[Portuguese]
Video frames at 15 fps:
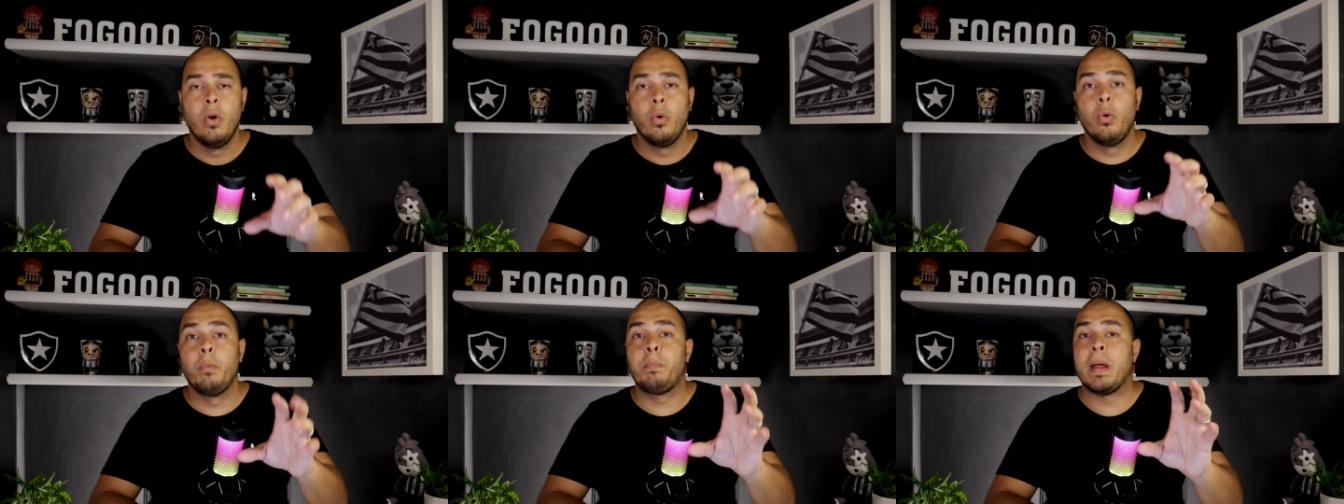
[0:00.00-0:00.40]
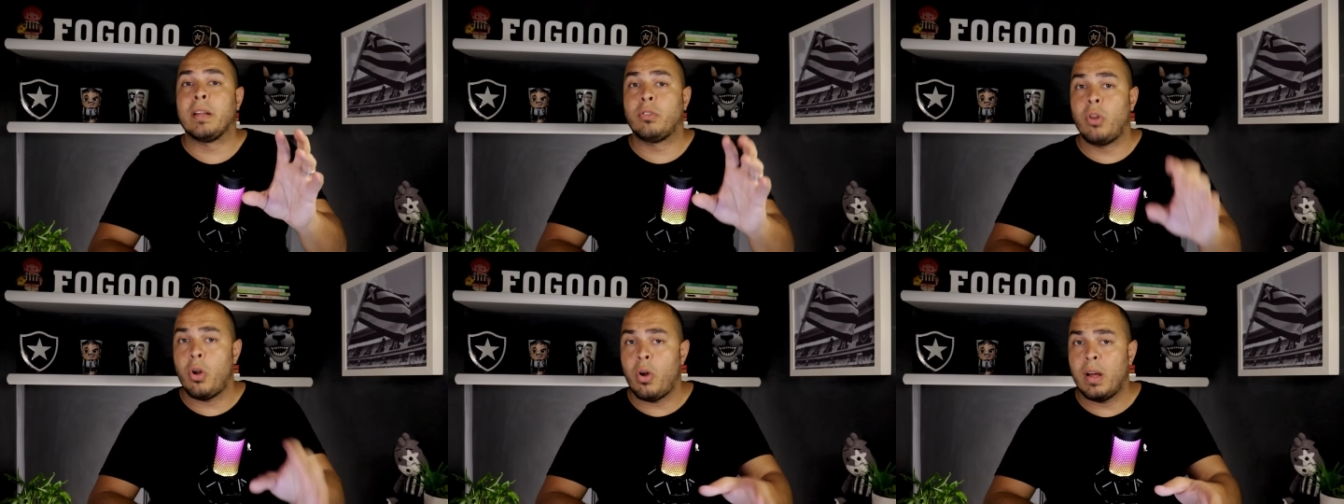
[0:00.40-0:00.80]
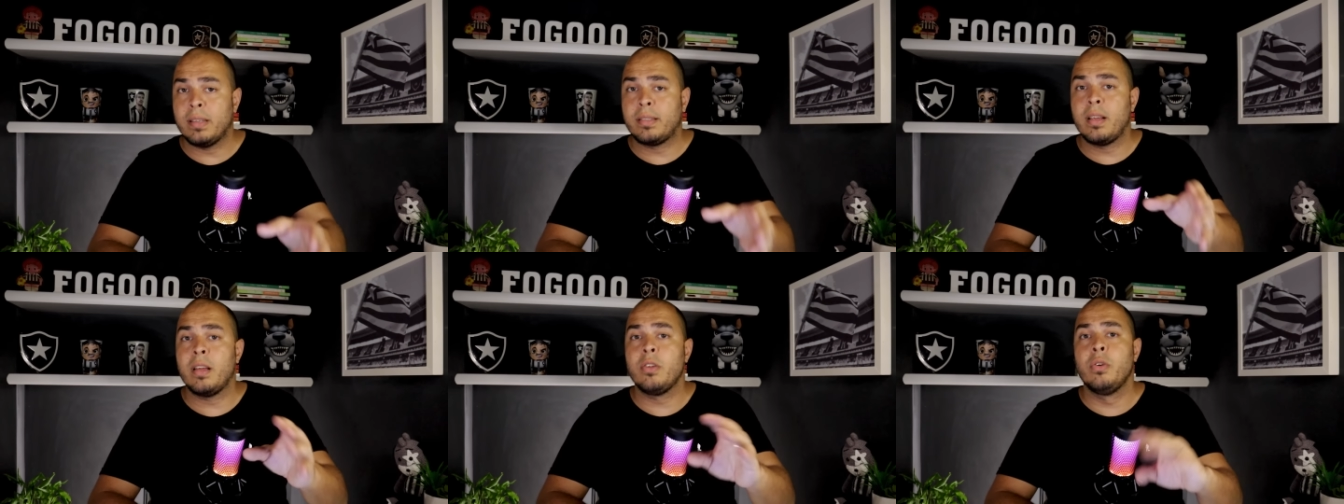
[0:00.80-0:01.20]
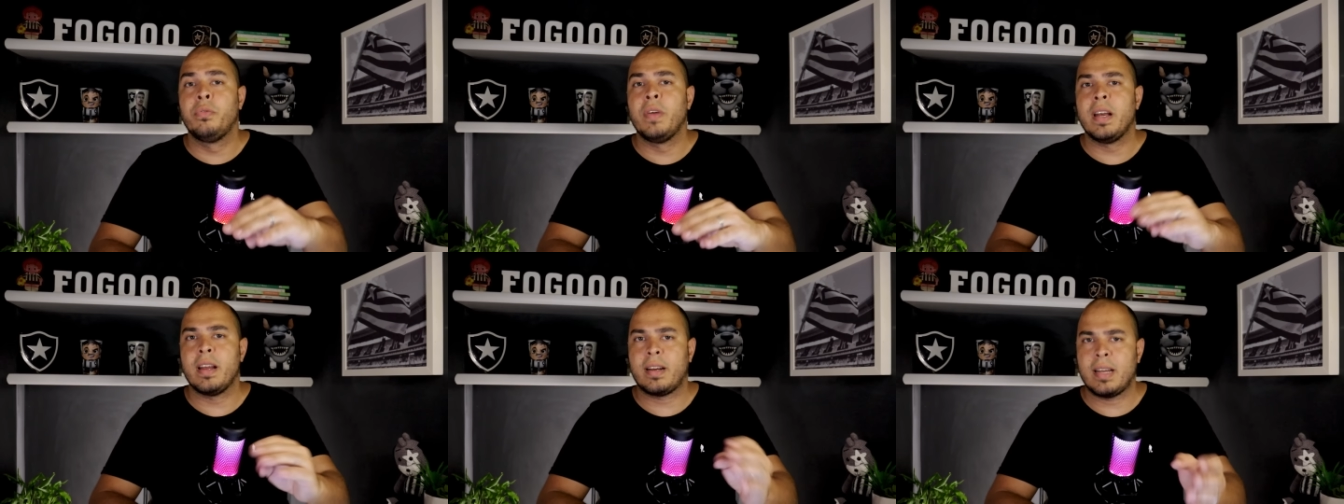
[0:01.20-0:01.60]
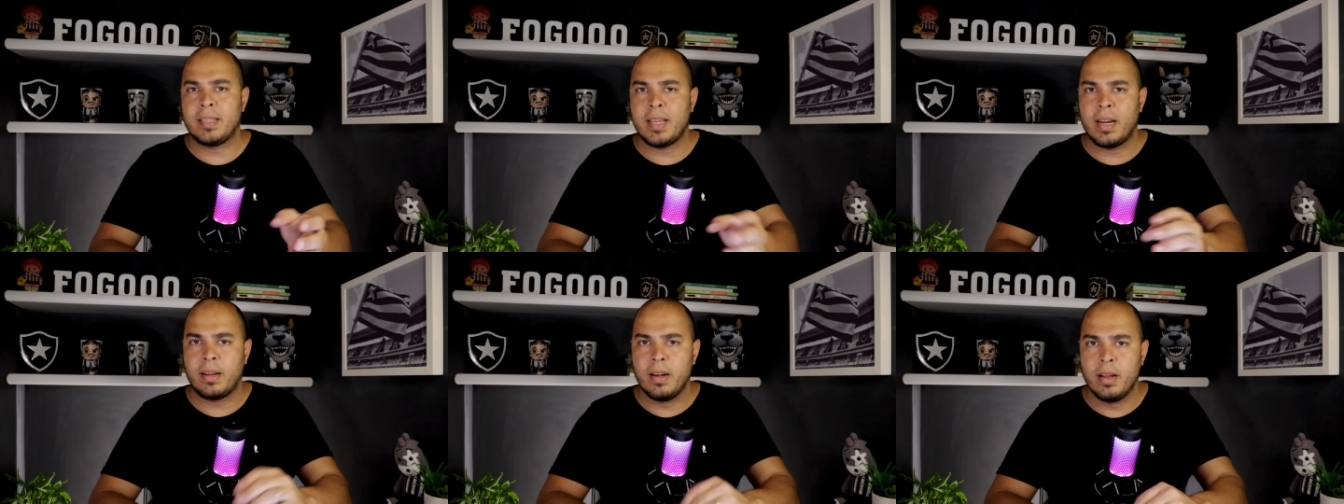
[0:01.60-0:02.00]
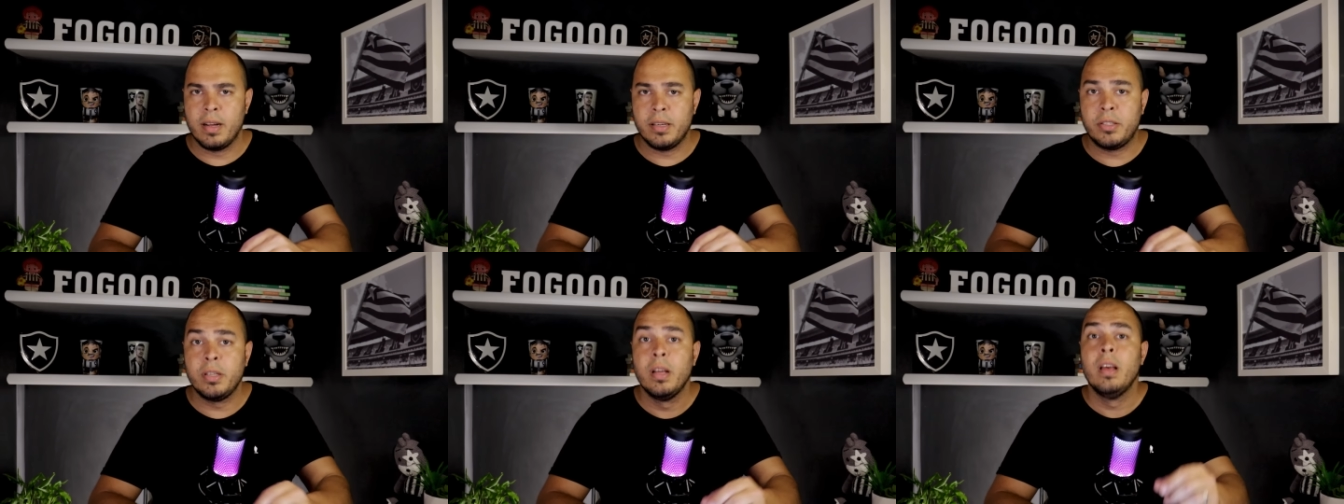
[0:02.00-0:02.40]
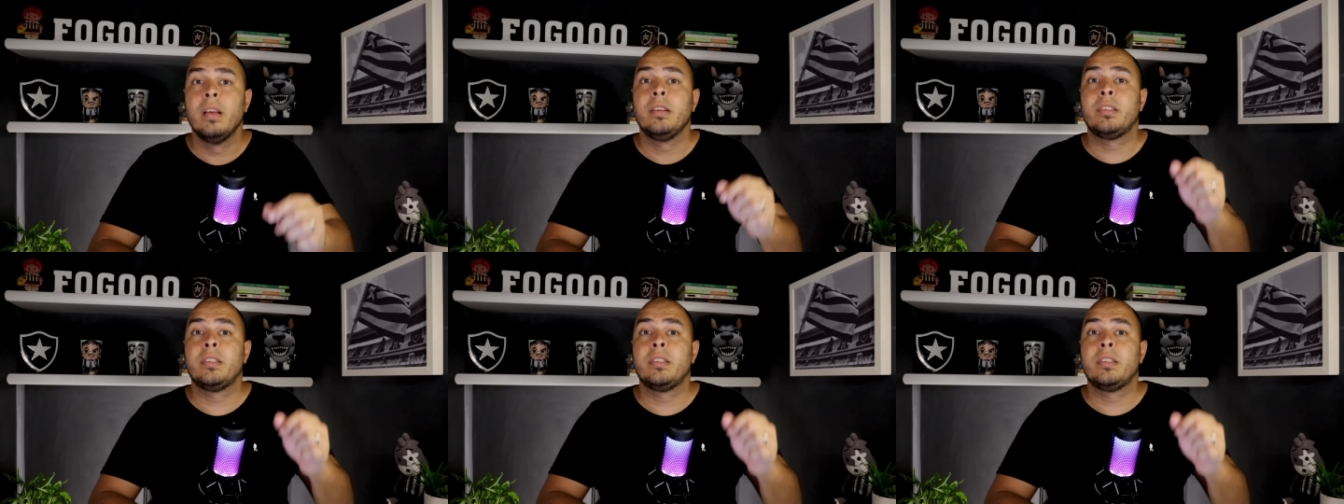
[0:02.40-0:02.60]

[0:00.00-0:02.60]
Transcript: O Pedrosa e o Vene Casagrande